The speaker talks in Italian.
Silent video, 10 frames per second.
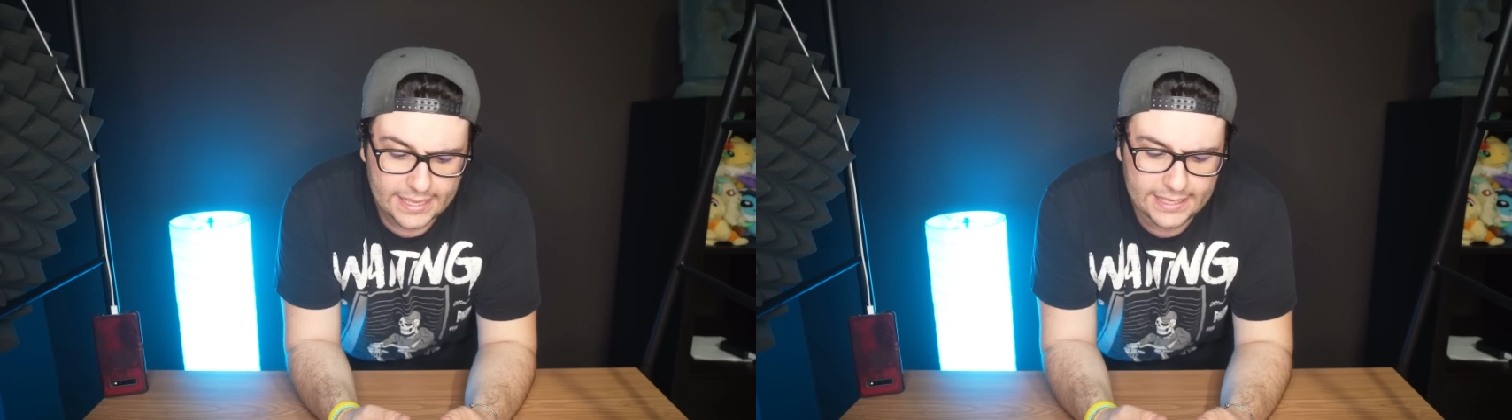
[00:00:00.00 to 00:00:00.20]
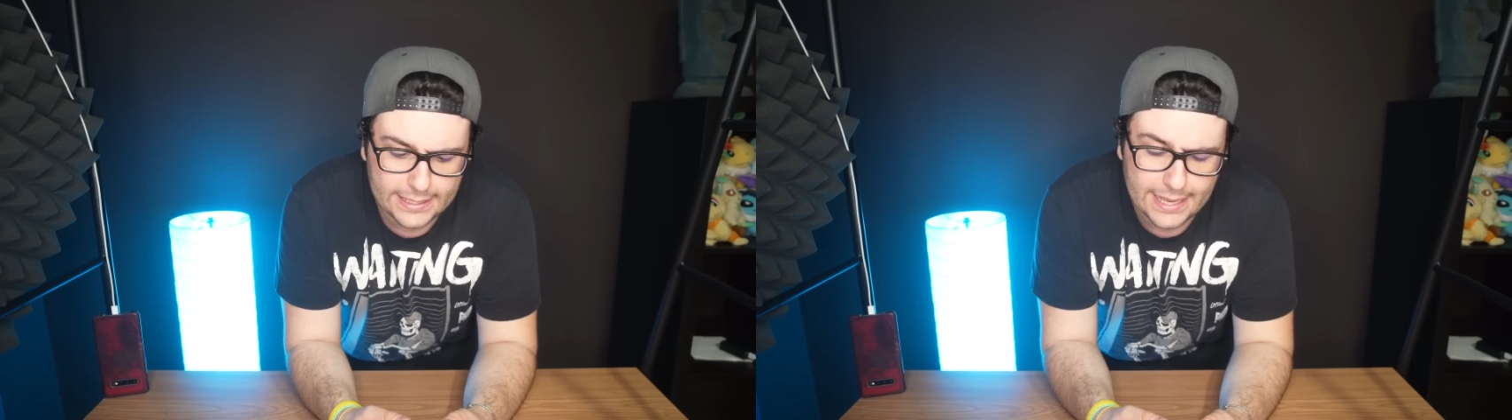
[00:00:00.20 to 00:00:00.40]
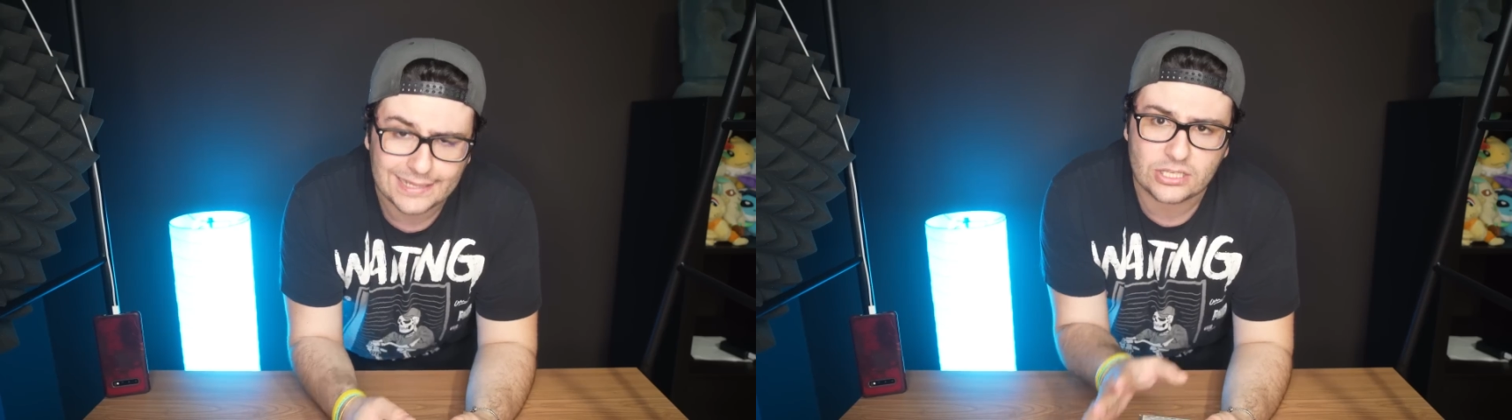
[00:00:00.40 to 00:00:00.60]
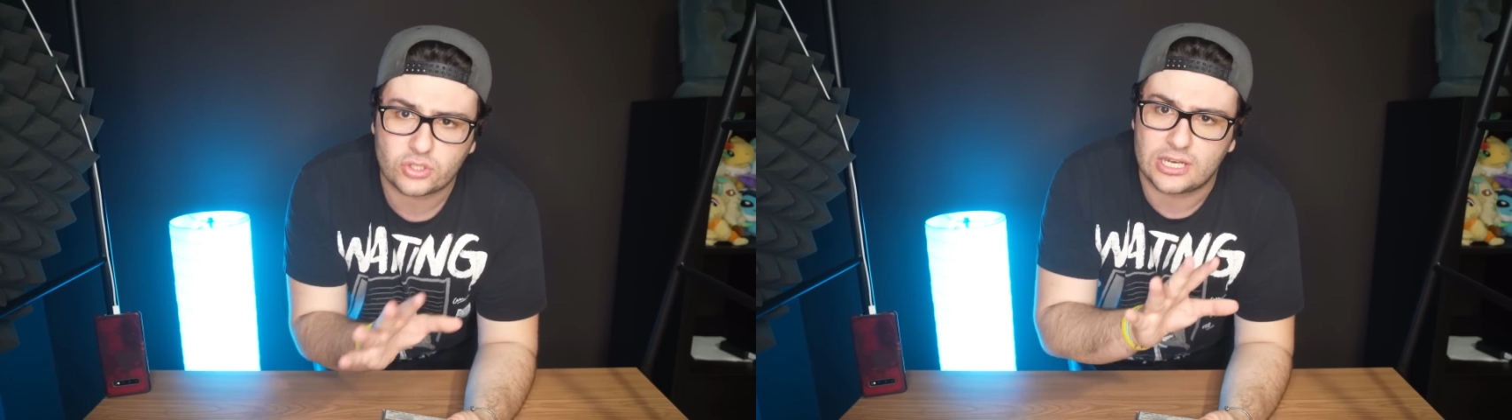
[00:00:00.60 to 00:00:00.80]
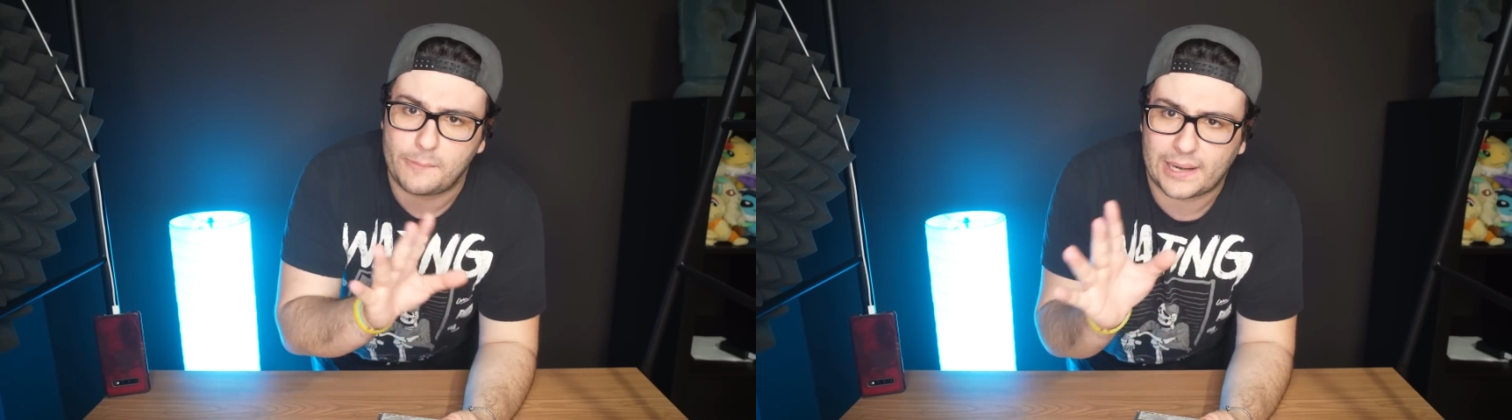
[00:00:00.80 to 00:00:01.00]
e
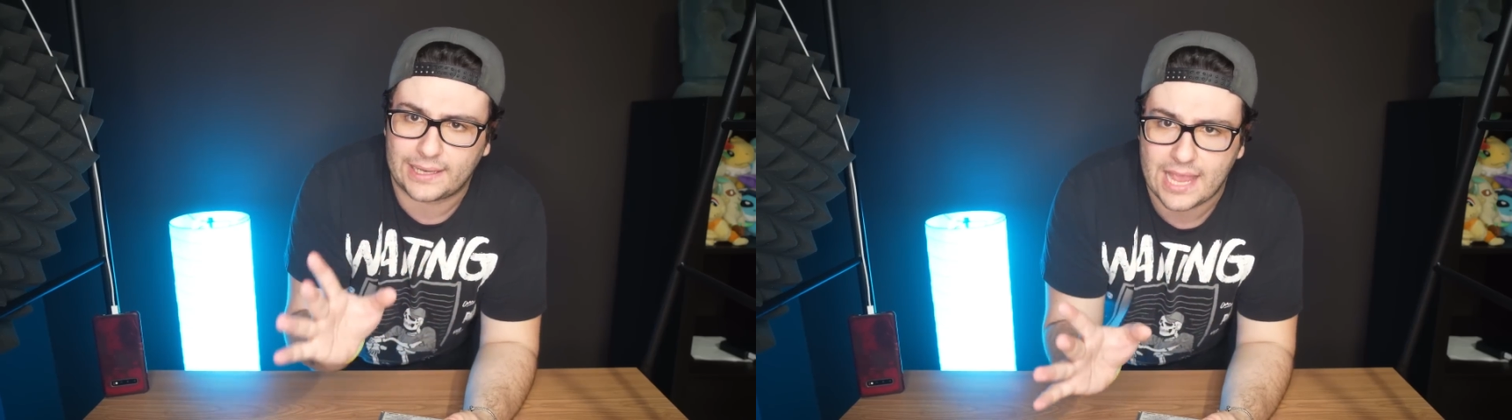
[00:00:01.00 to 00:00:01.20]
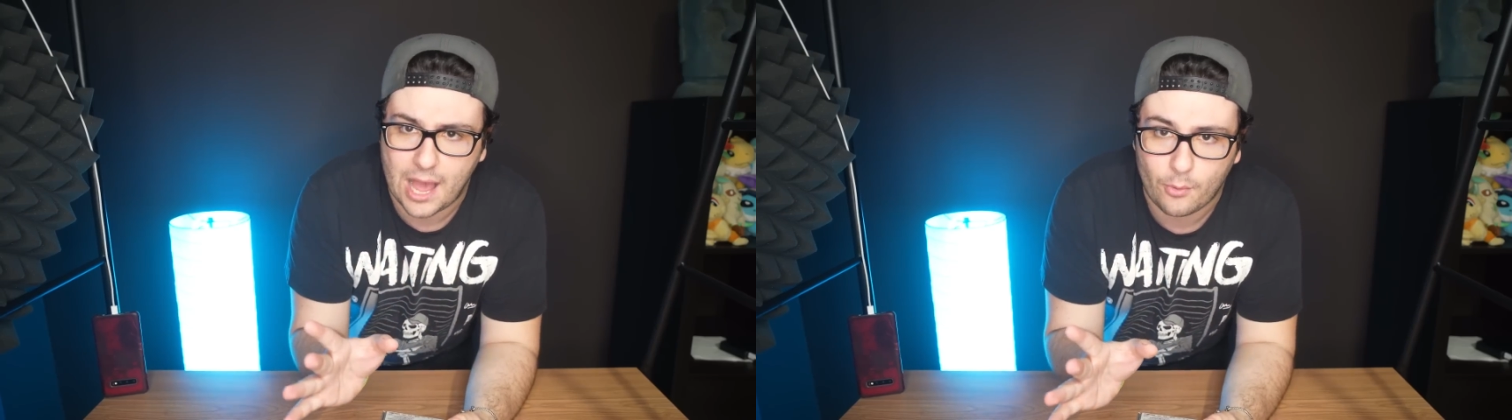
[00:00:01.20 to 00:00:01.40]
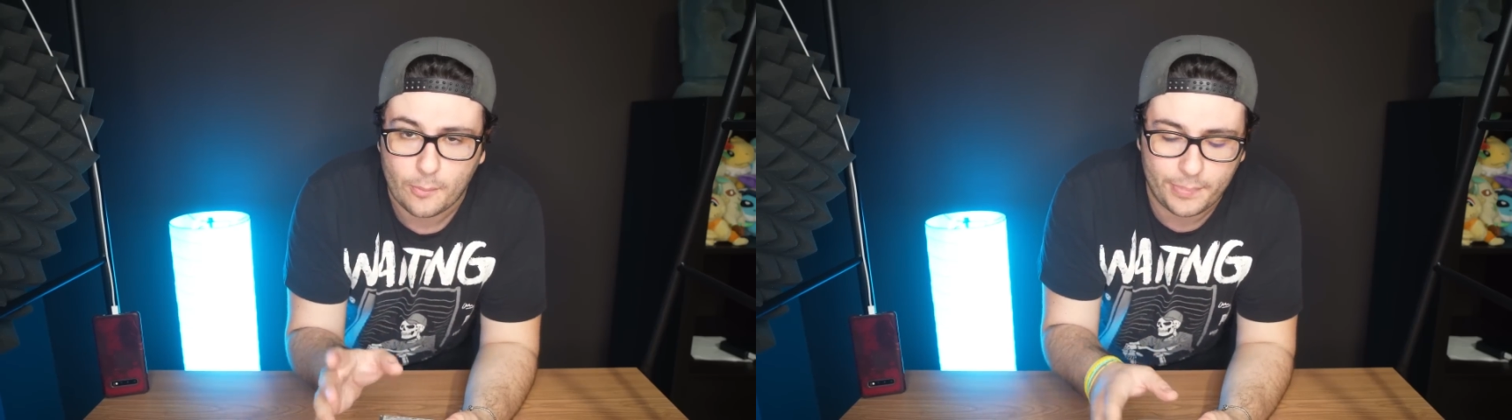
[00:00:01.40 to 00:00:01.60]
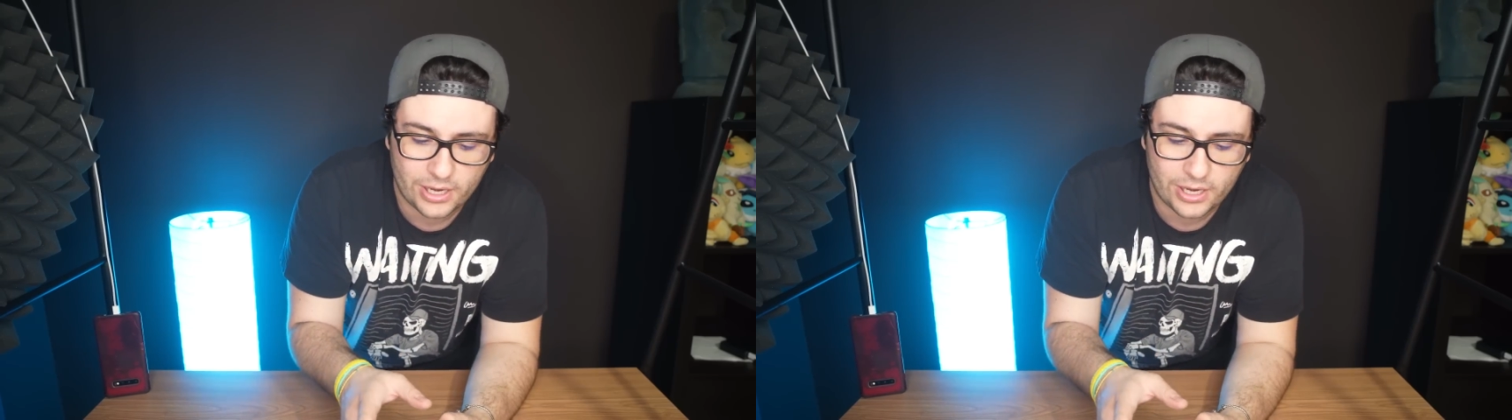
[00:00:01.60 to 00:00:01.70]
adesso ne parliamo.